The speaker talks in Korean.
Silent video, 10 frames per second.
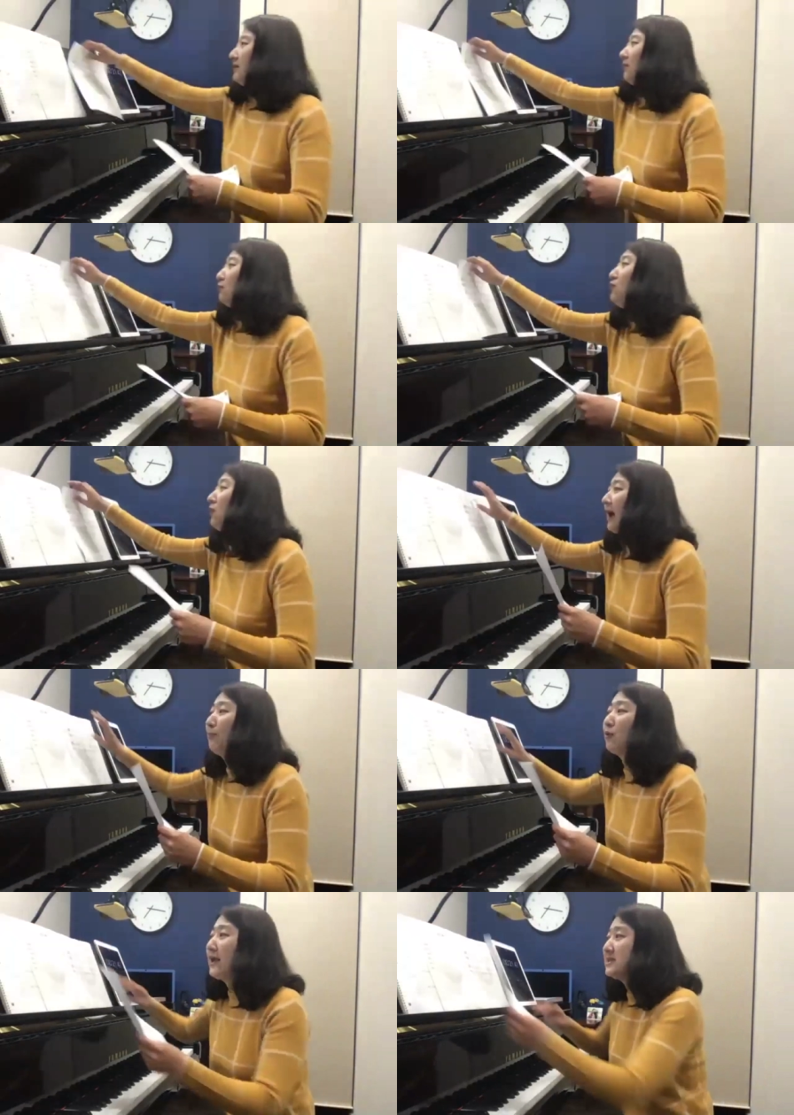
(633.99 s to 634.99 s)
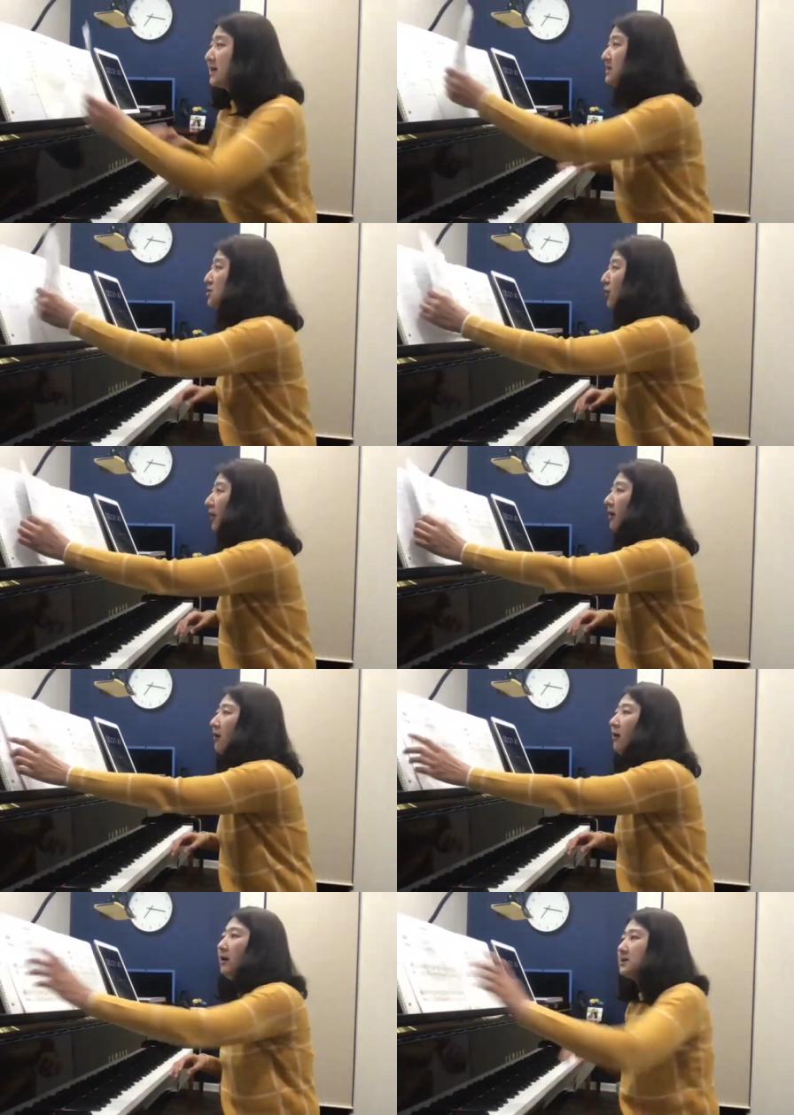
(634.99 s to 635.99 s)
물론 악보 굉장히 쉬워요.
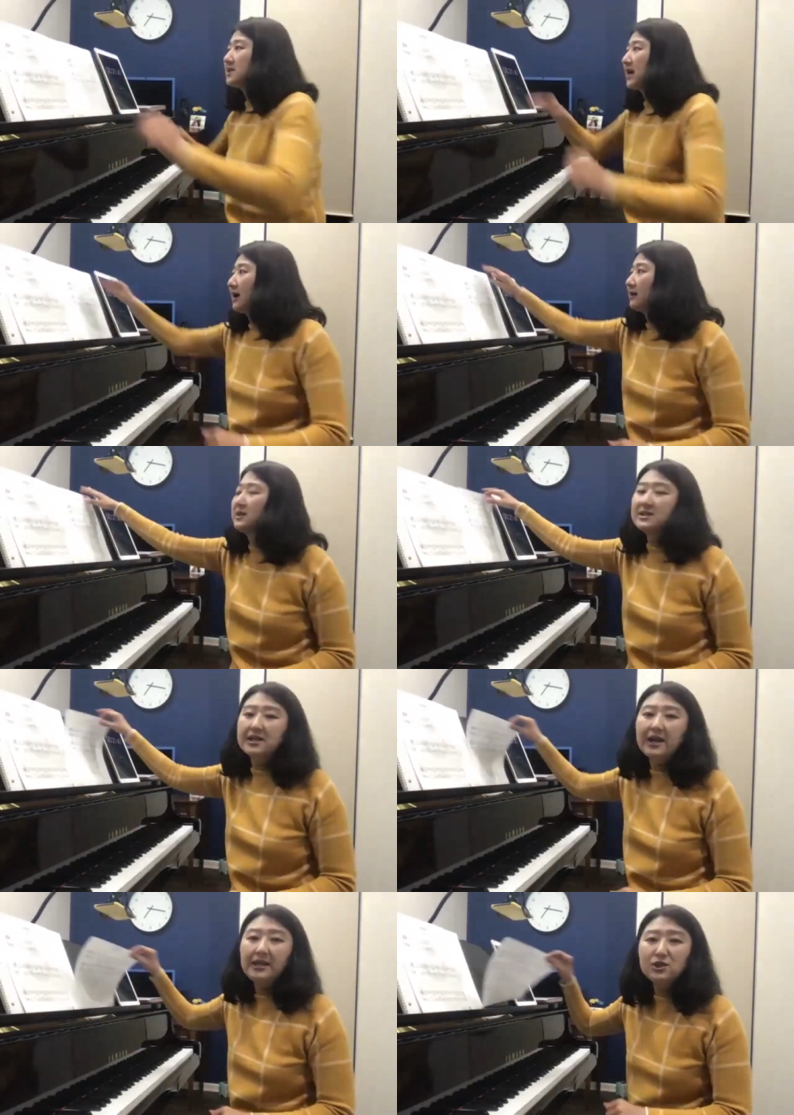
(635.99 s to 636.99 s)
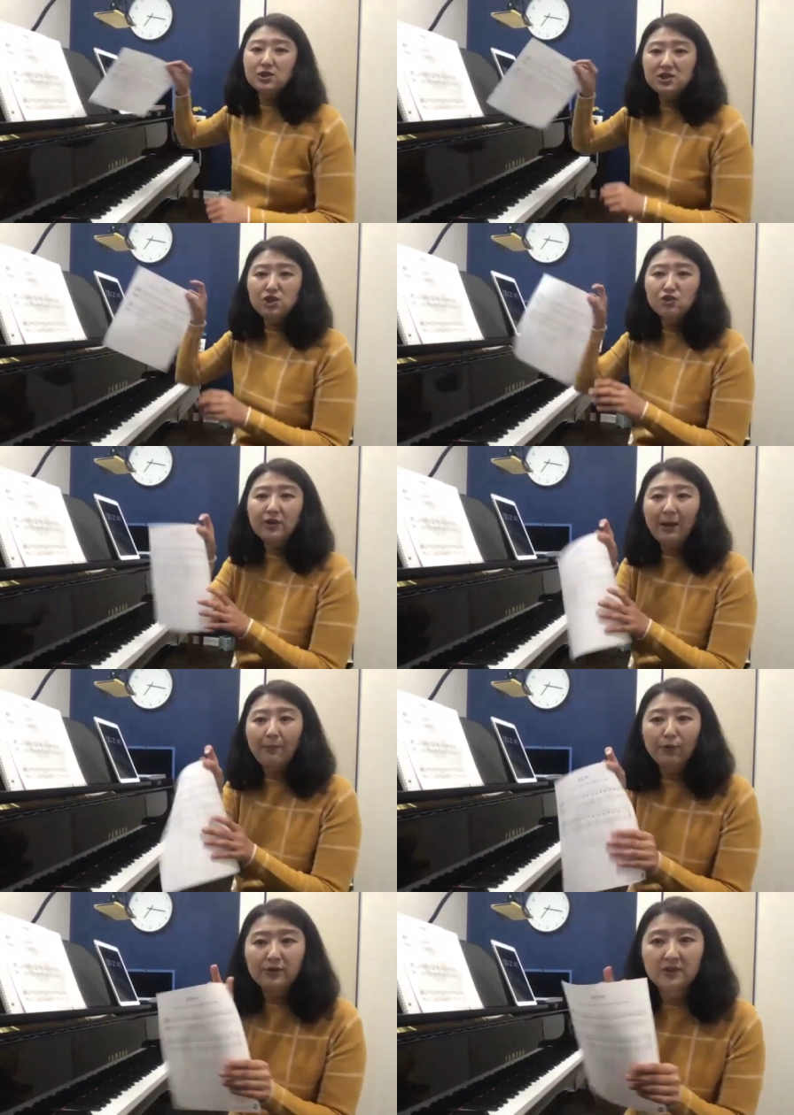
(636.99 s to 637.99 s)
자 근데 제가 이 쉬운
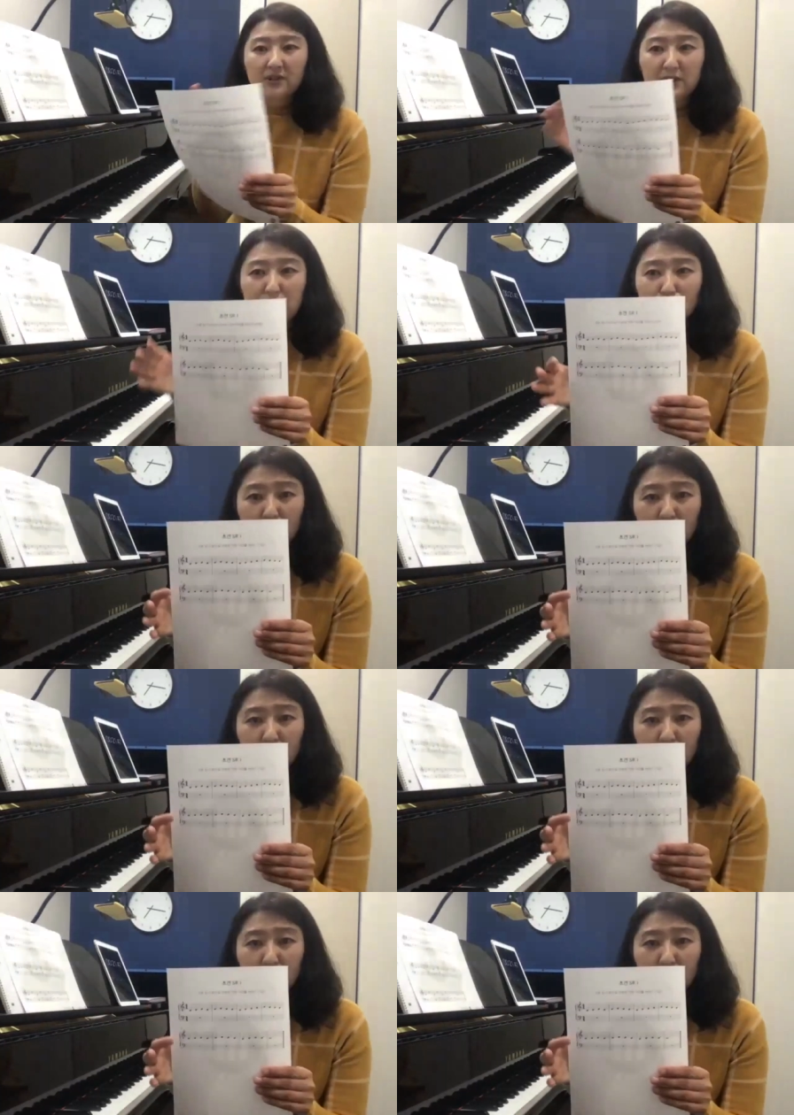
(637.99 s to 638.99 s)
악보를 들은 이유는